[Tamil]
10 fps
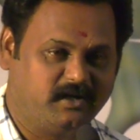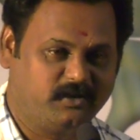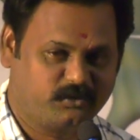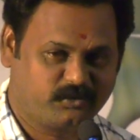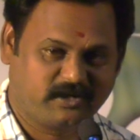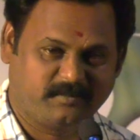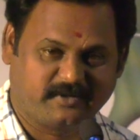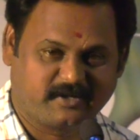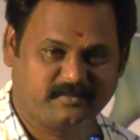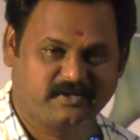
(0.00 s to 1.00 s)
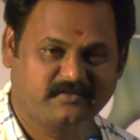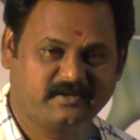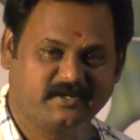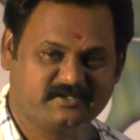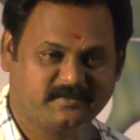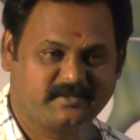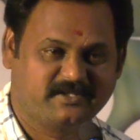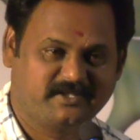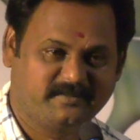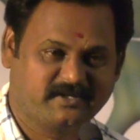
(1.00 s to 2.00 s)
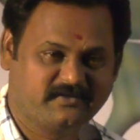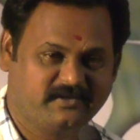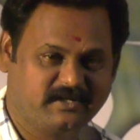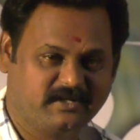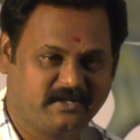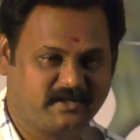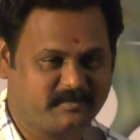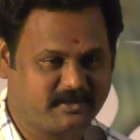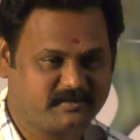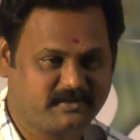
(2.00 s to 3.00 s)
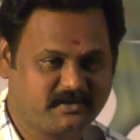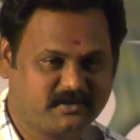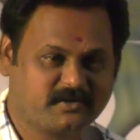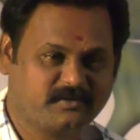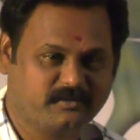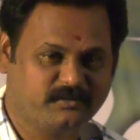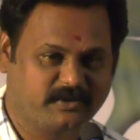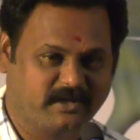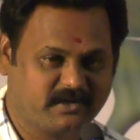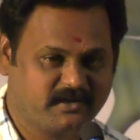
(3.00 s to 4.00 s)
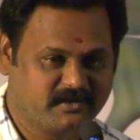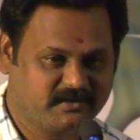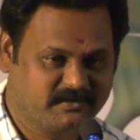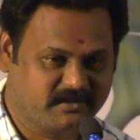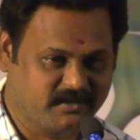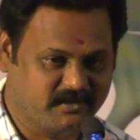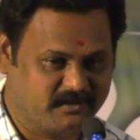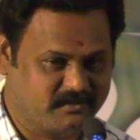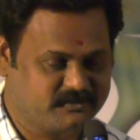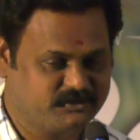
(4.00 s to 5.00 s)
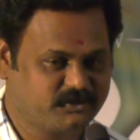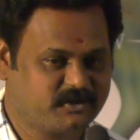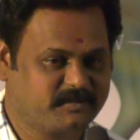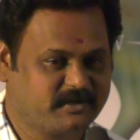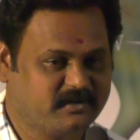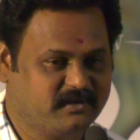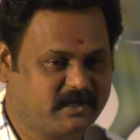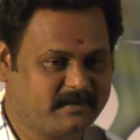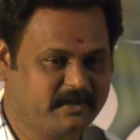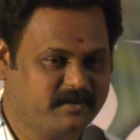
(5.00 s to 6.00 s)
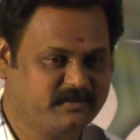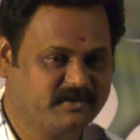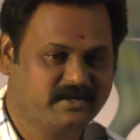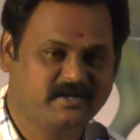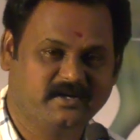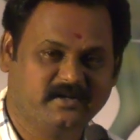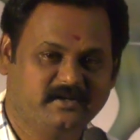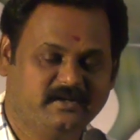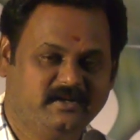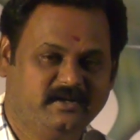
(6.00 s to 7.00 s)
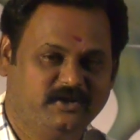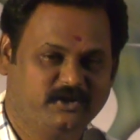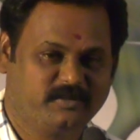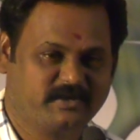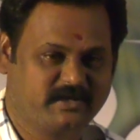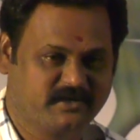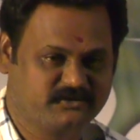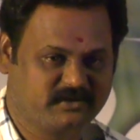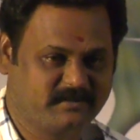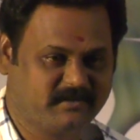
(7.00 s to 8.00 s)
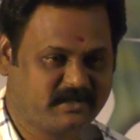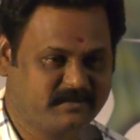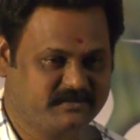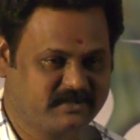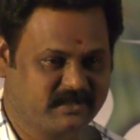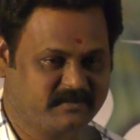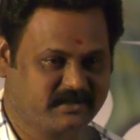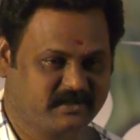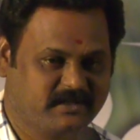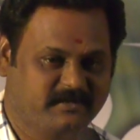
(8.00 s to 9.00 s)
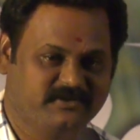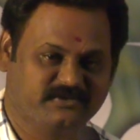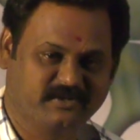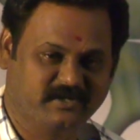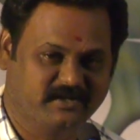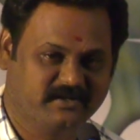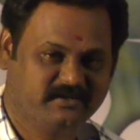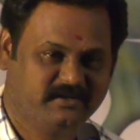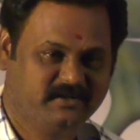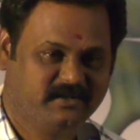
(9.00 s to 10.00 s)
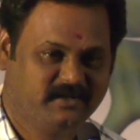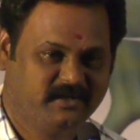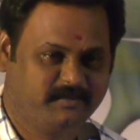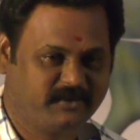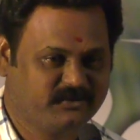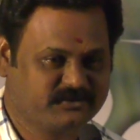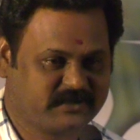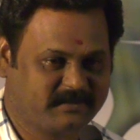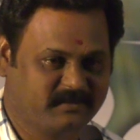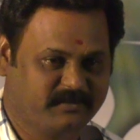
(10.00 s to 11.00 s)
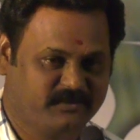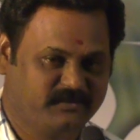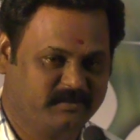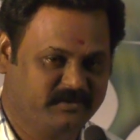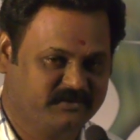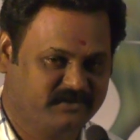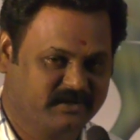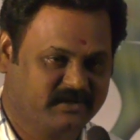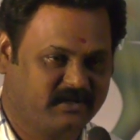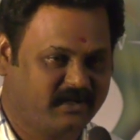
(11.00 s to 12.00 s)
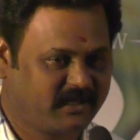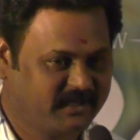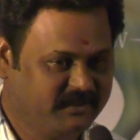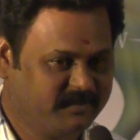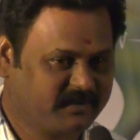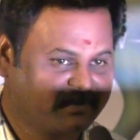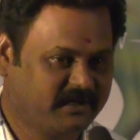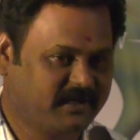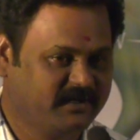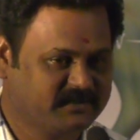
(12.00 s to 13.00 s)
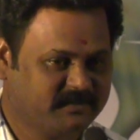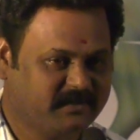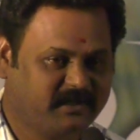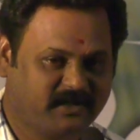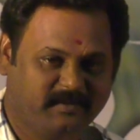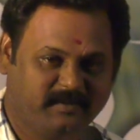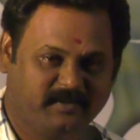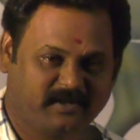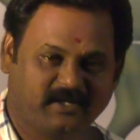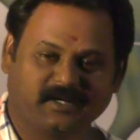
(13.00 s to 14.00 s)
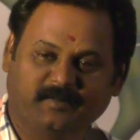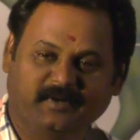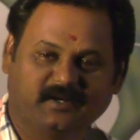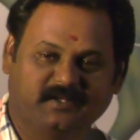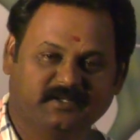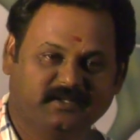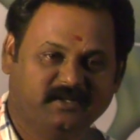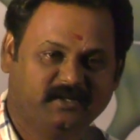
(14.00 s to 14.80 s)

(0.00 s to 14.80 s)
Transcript: அவர் கூட நான் படம் பண்ணுவேன்னு நிச்சயமாக நான் எதிர்பார்க்கவே இல்லை ஆனால் படம் பண்ணுன்ற ஒரு எண்ணம் இருந்தது நான் ஜோக்கர் படம் ஆரம்பிக்கும் போதே யுகபதி என்கிட்ட சொன்னேன் நம்ம ஆரம்பிச்சுக்கலாம் பொழுது அப்படின்னு சொன்னேன் நான் பண்ணுவோம் சார் அப்புறம் பண்ணுவோம் அப்படின்னு சொன்னேன் ஆனால் இந்த படம் நான் நிச்சயமாக ஆரம்பிப்பேன் நான் அப்படின்றது